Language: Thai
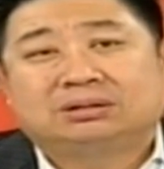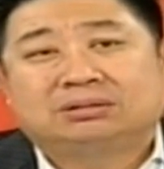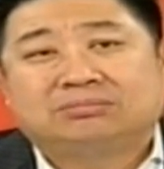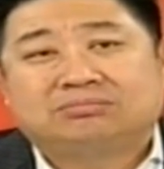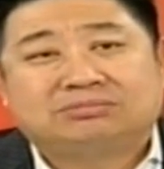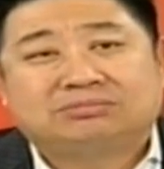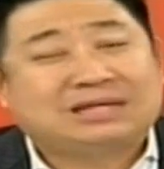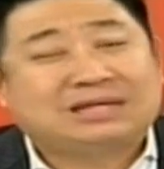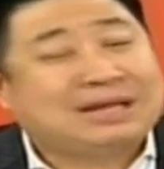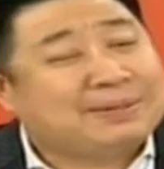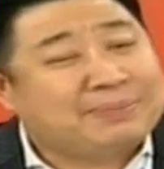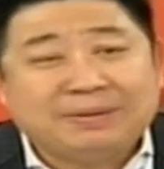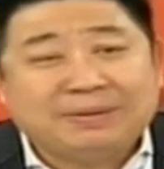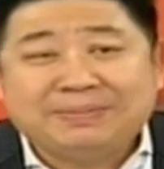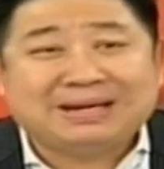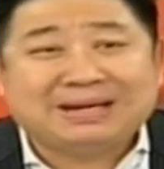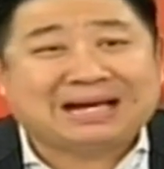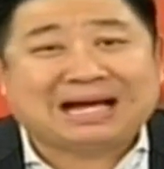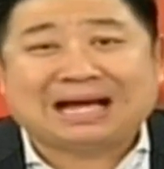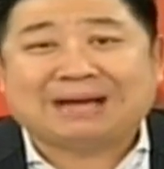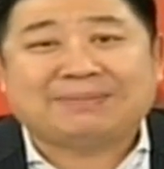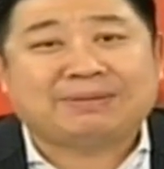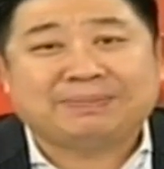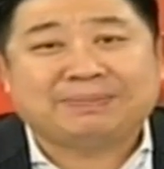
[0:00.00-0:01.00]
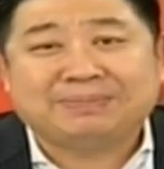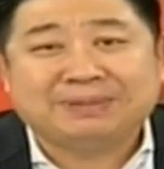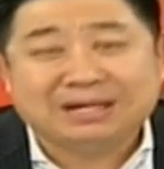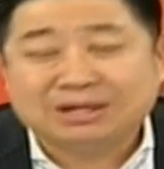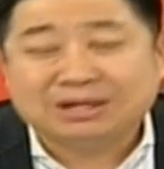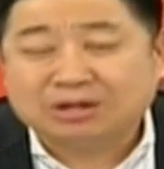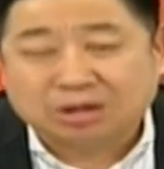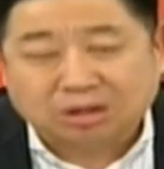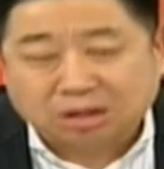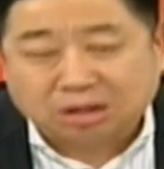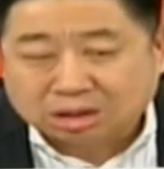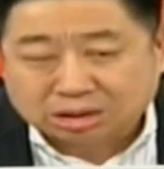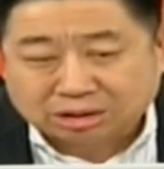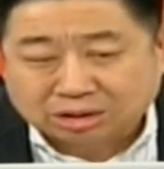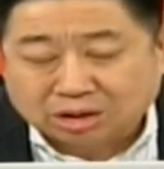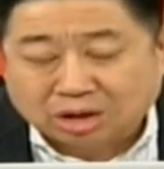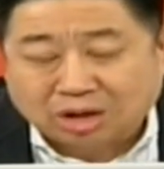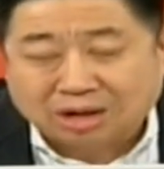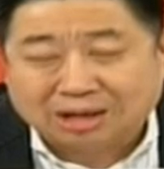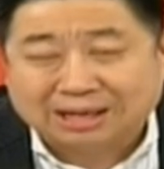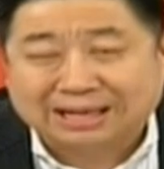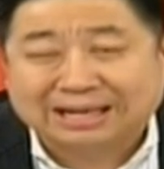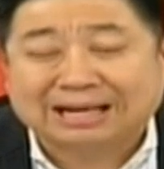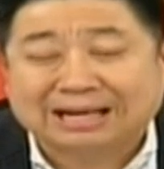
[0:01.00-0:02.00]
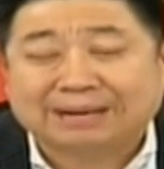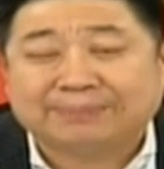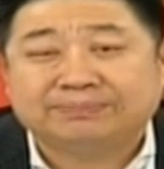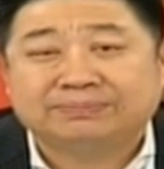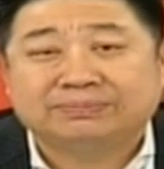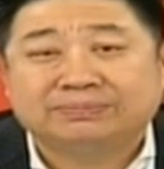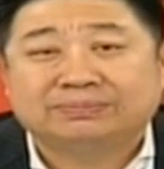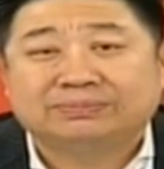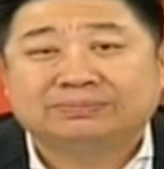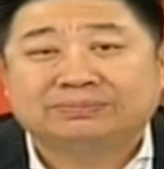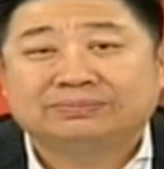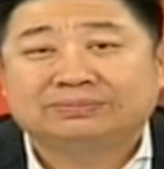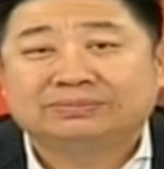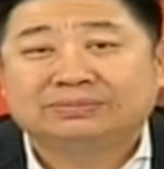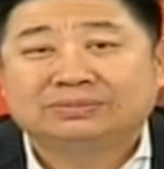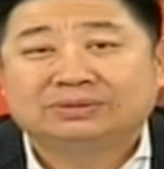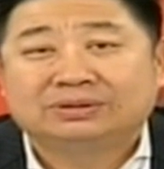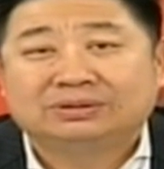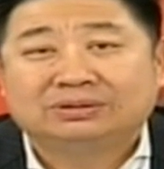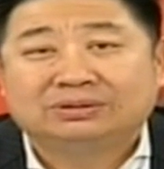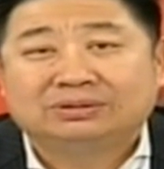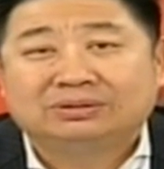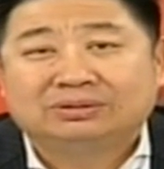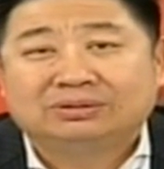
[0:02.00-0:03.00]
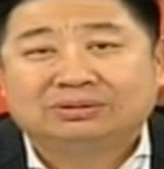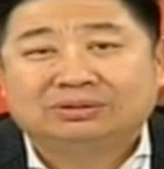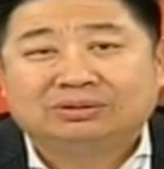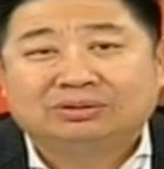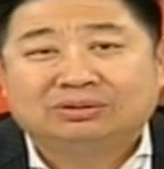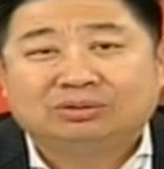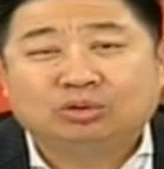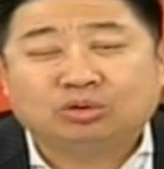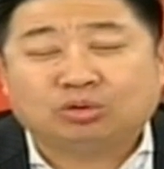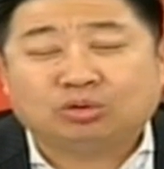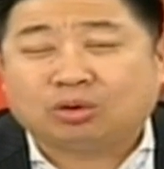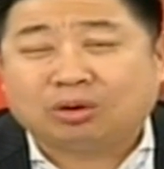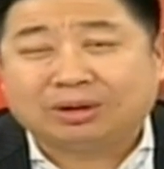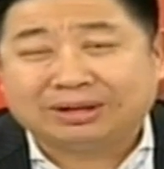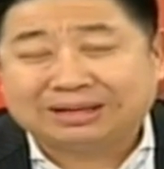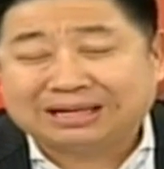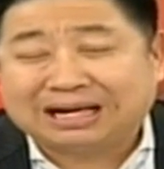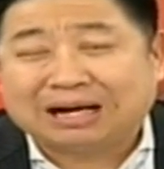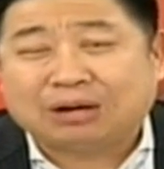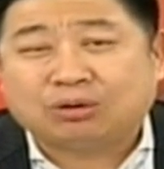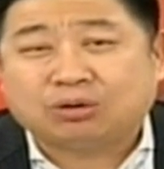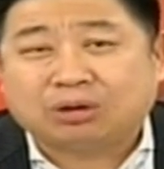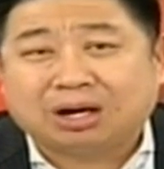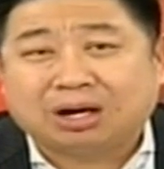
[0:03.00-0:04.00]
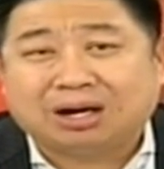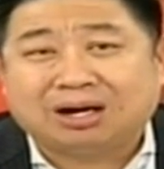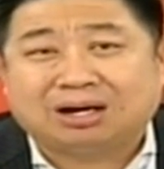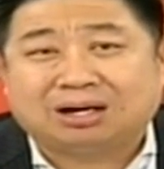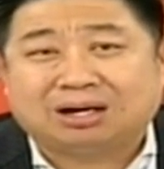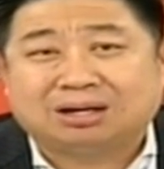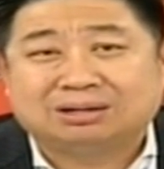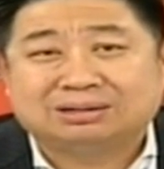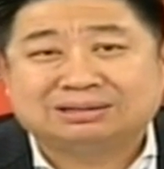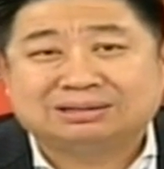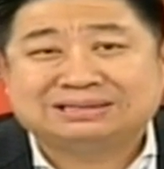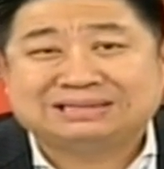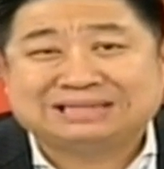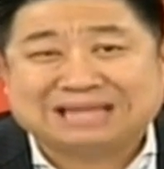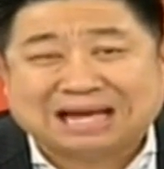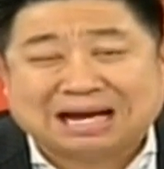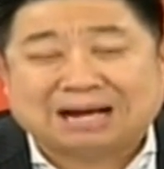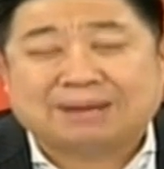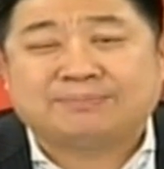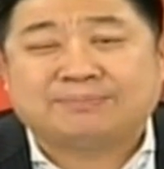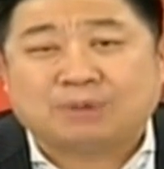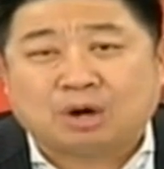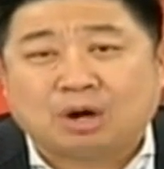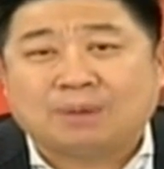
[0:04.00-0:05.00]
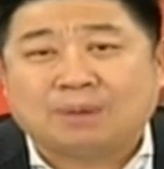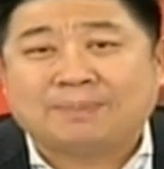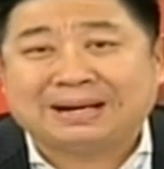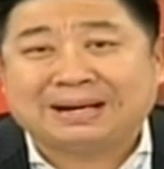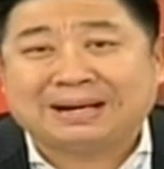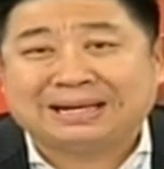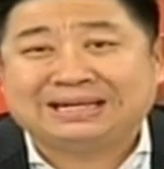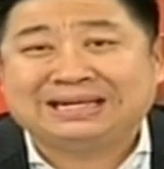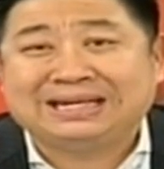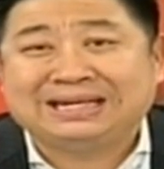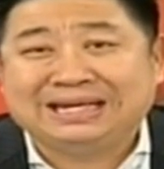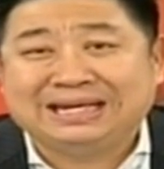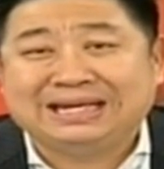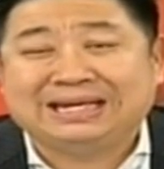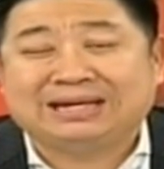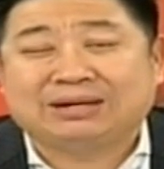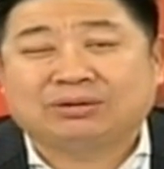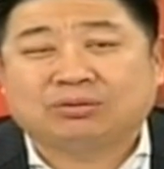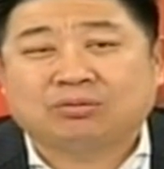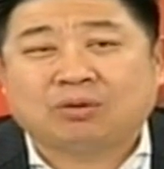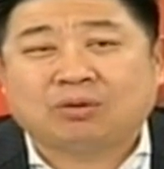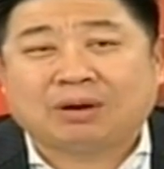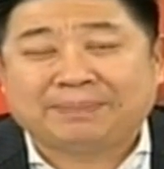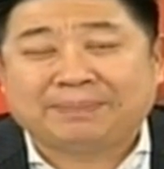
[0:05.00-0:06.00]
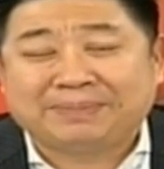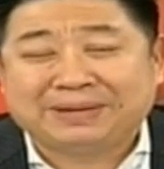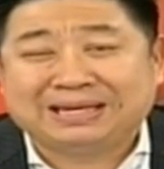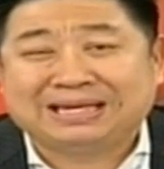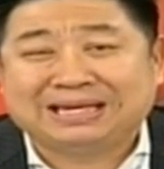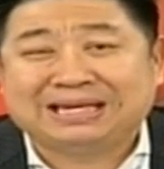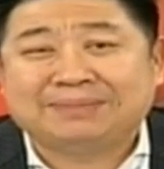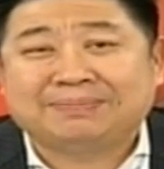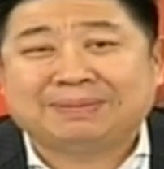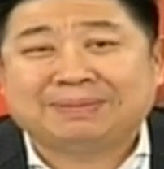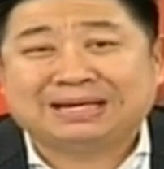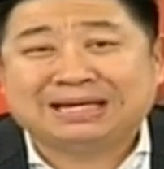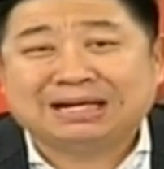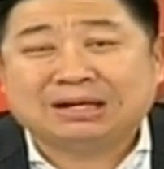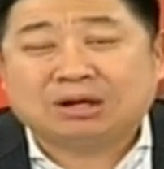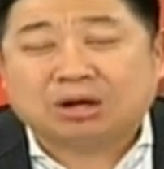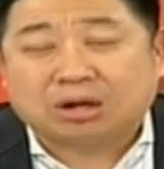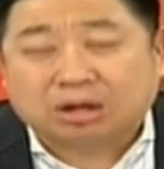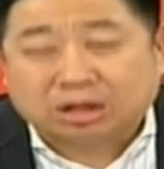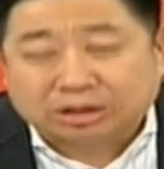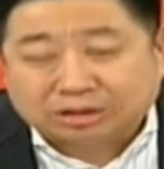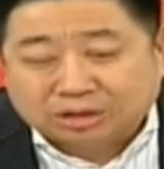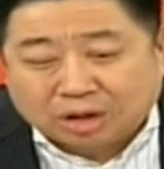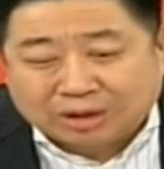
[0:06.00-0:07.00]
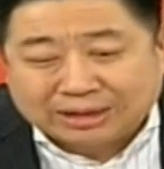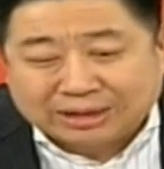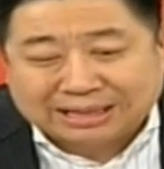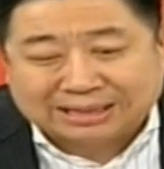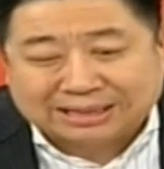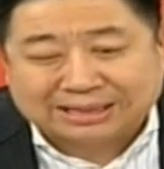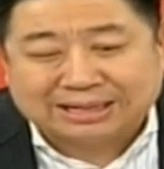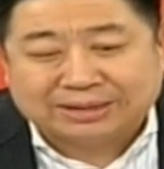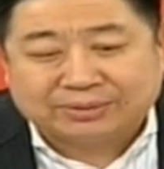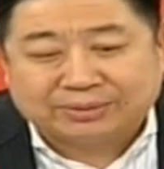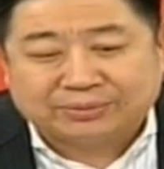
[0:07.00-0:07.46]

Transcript: จะไม่มีใครเป็นเพื่อนกรกตเลยครับ ทุกคนเขาก็จะมองไปที่ความผิดนี้ไปที่กรกตอย่างเดียว